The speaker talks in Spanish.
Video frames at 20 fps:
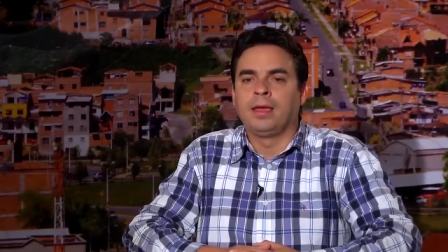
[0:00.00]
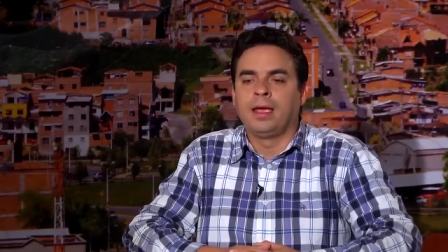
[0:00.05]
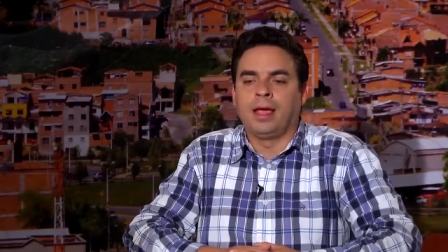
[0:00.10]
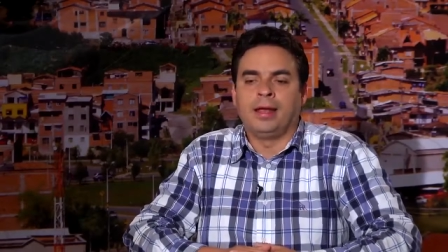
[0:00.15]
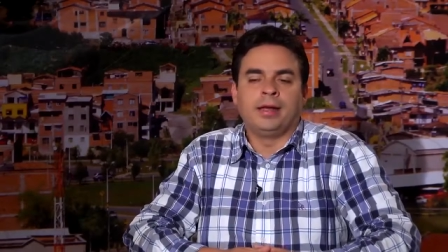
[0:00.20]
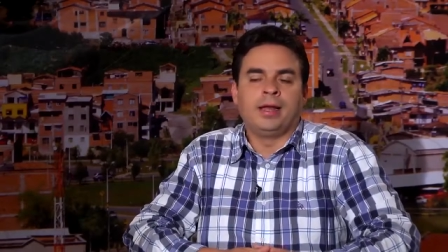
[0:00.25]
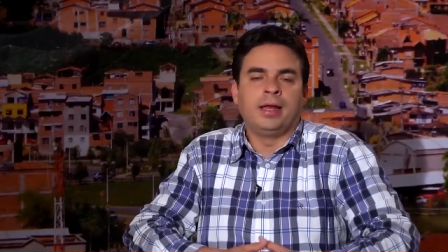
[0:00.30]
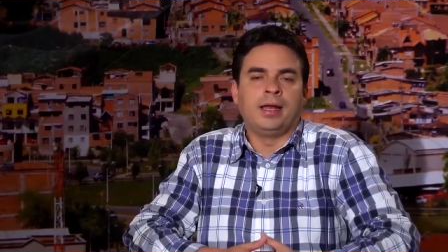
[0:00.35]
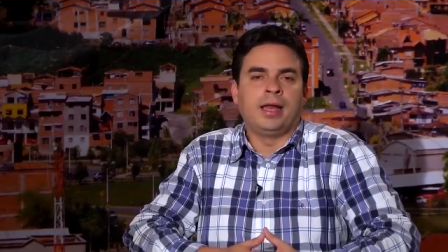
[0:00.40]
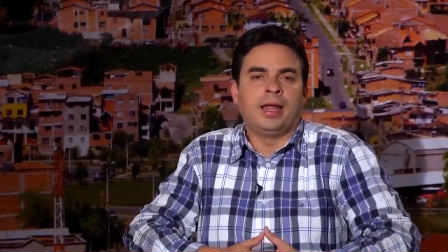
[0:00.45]

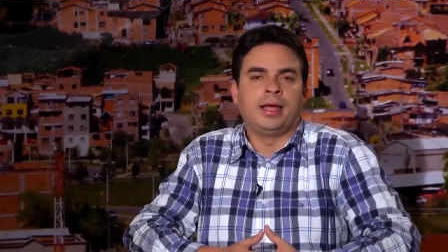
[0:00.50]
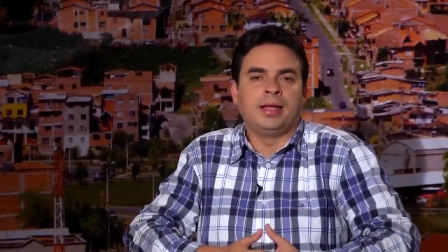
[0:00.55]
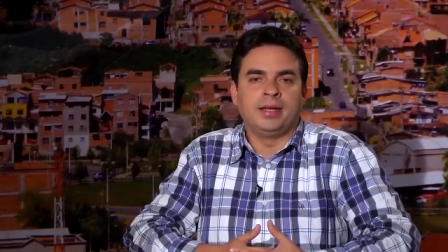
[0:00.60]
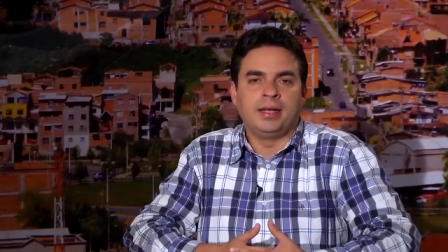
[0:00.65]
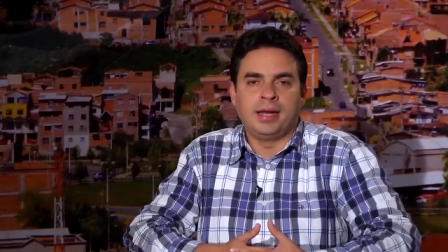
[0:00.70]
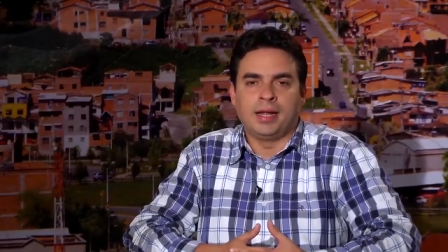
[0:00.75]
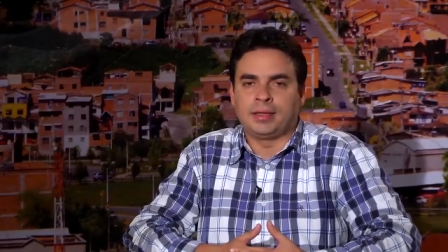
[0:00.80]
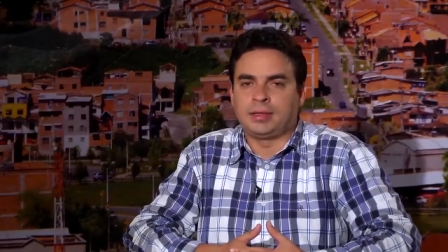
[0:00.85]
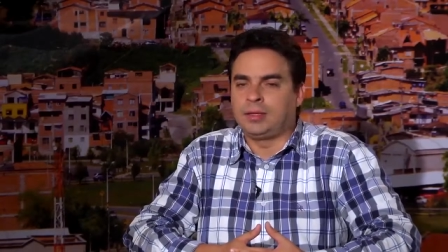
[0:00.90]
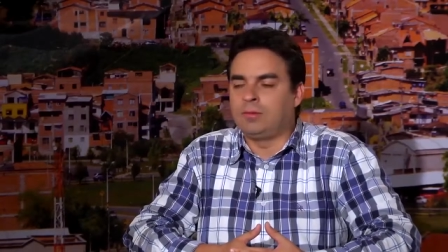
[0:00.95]
en el
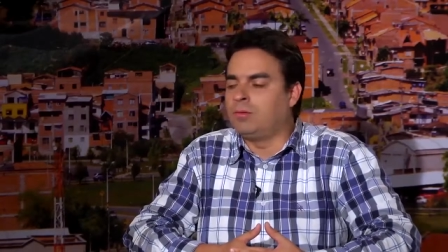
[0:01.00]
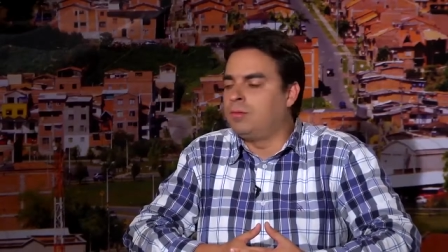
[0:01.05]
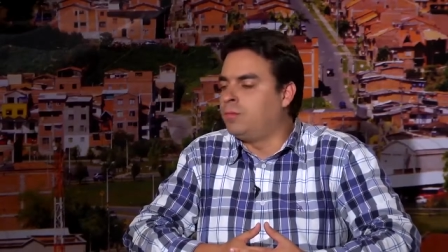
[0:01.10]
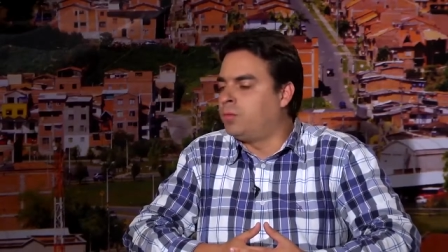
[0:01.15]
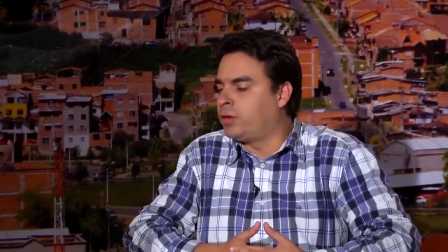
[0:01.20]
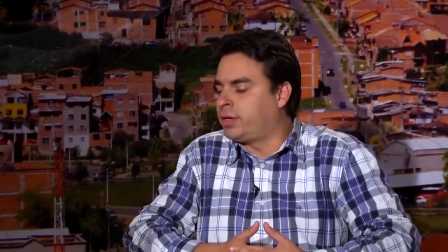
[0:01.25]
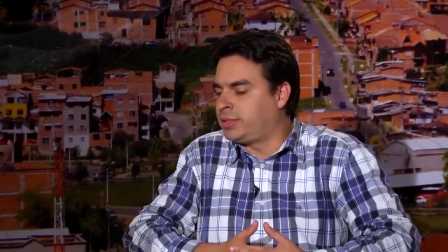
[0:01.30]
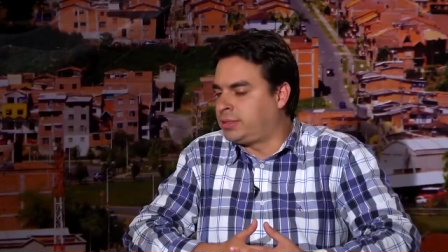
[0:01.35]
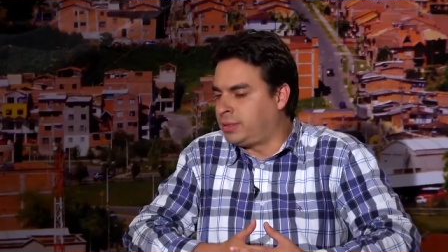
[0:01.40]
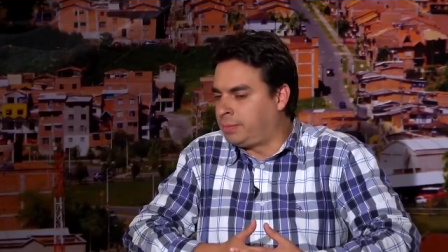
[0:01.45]
legislativo
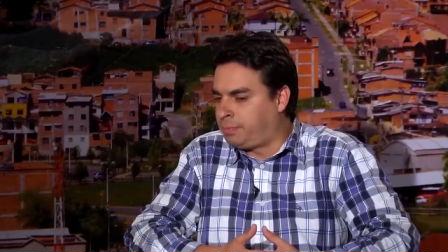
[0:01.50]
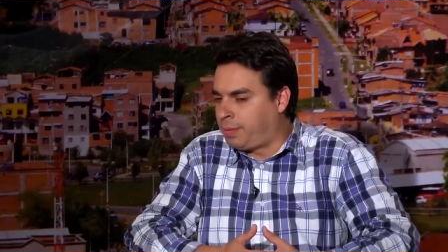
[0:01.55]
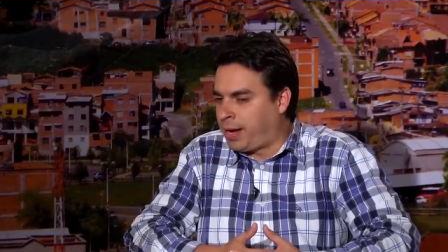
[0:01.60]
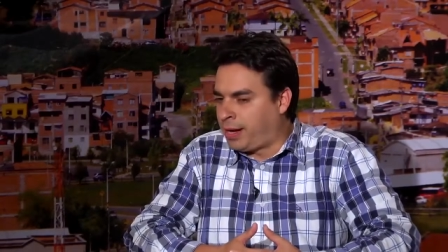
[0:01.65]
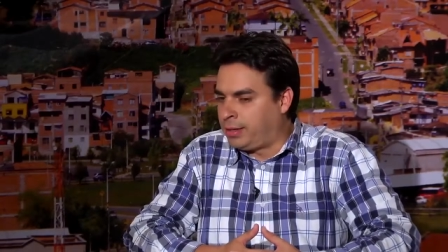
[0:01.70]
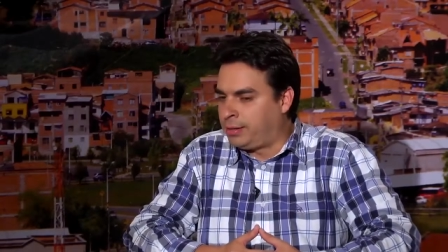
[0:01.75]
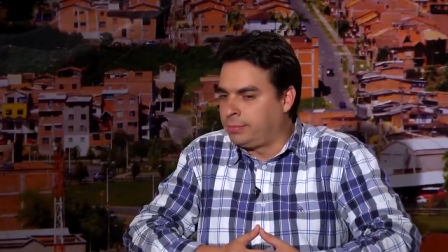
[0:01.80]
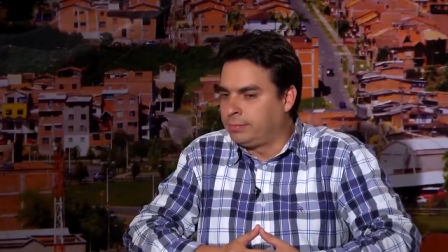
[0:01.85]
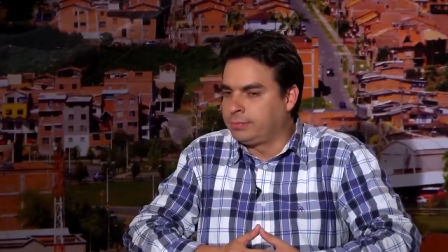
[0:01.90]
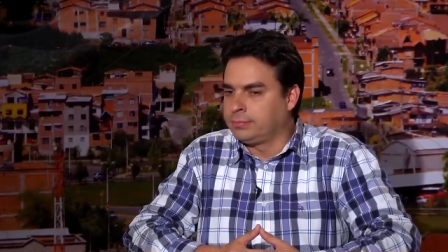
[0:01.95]

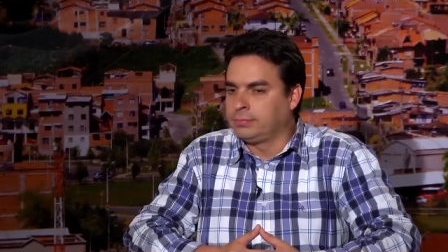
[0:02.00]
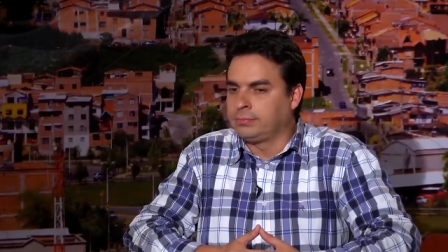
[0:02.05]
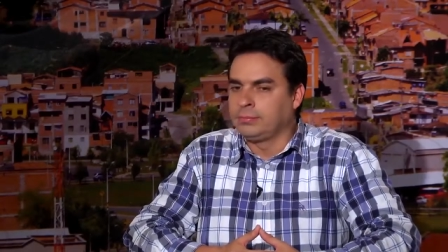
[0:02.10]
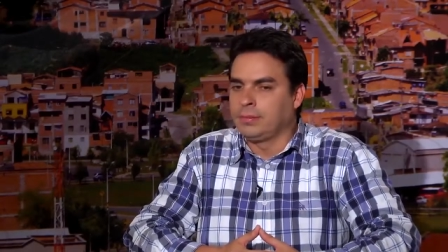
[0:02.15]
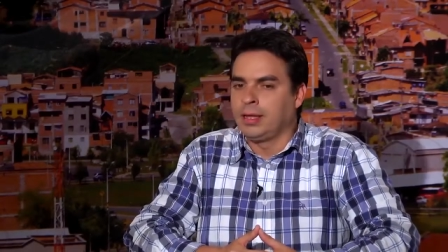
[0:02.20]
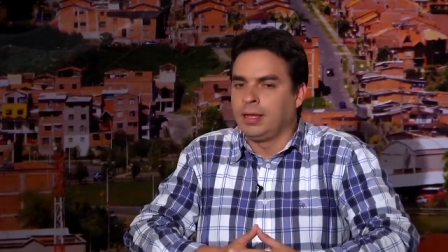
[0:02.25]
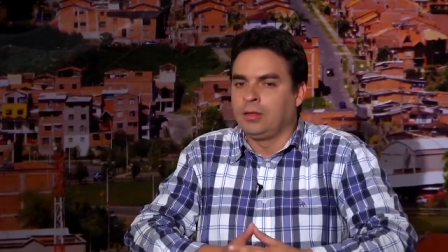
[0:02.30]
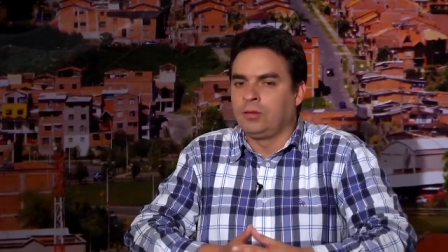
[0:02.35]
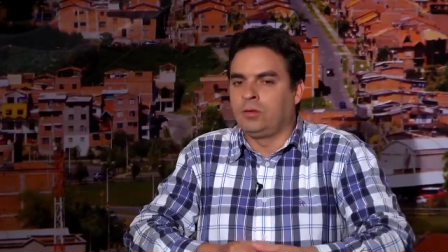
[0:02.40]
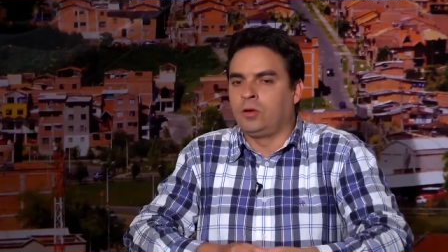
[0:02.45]
municipal.
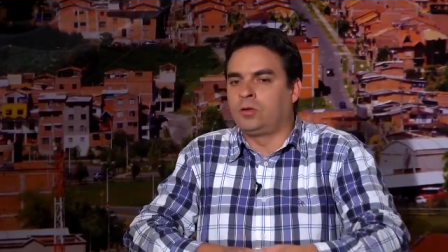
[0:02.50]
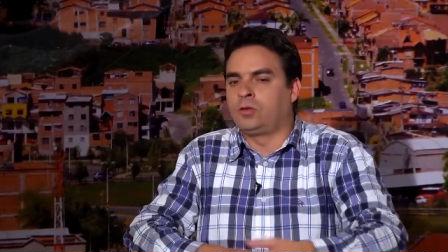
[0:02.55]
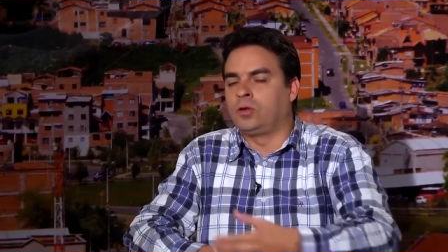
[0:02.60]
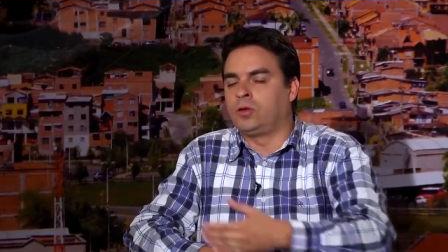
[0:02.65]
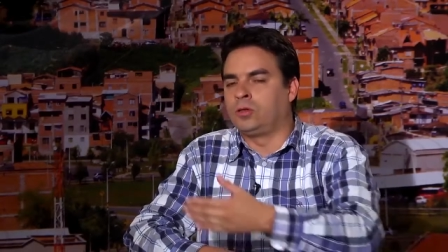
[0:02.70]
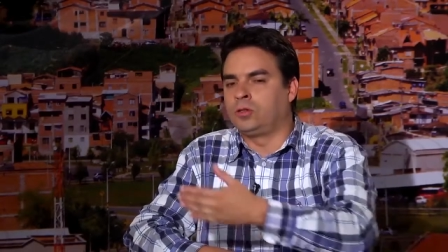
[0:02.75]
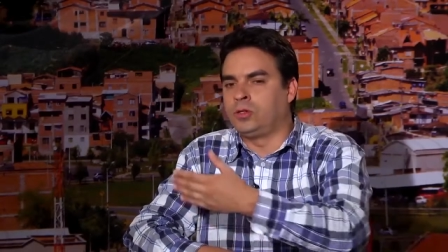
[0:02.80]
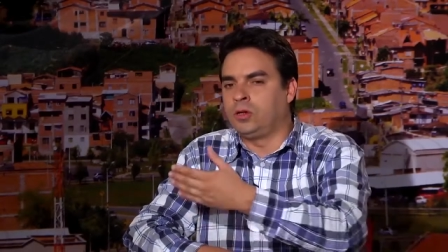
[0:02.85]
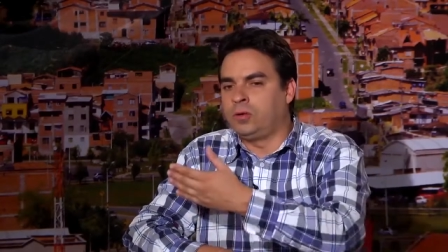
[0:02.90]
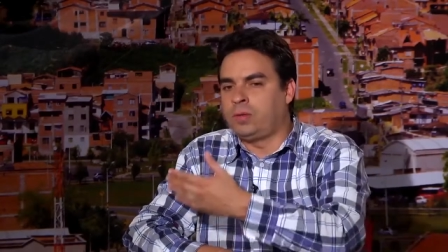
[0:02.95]

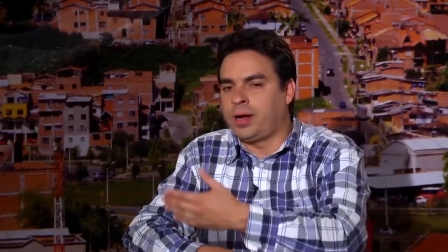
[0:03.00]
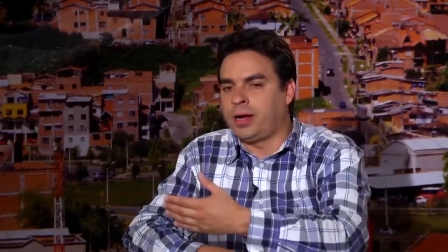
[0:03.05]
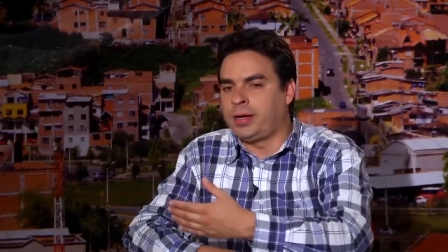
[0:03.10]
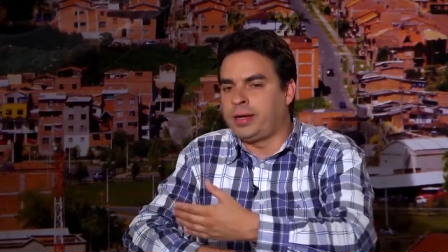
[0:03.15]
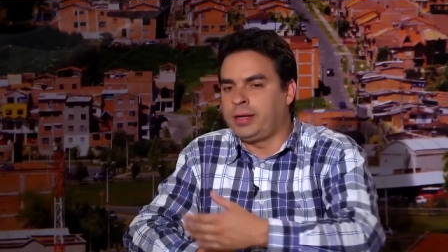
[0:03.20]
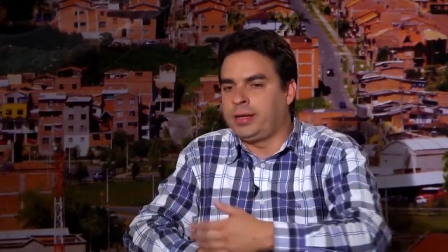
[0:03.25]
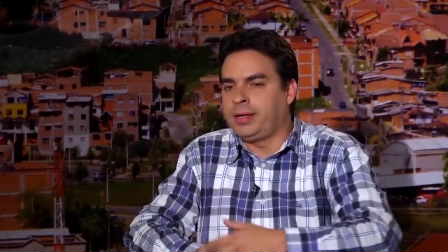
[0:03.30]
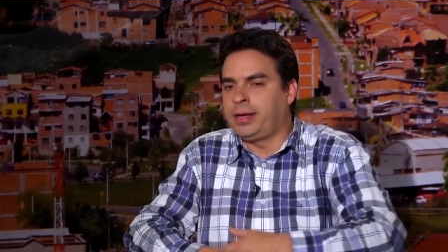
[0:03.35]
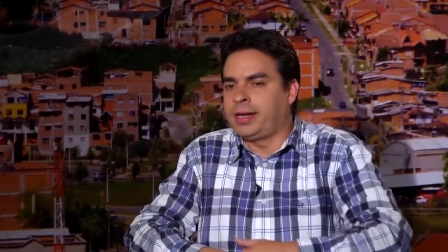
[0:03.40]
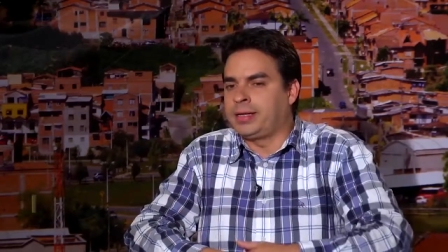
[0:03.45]
Doctor Giovanni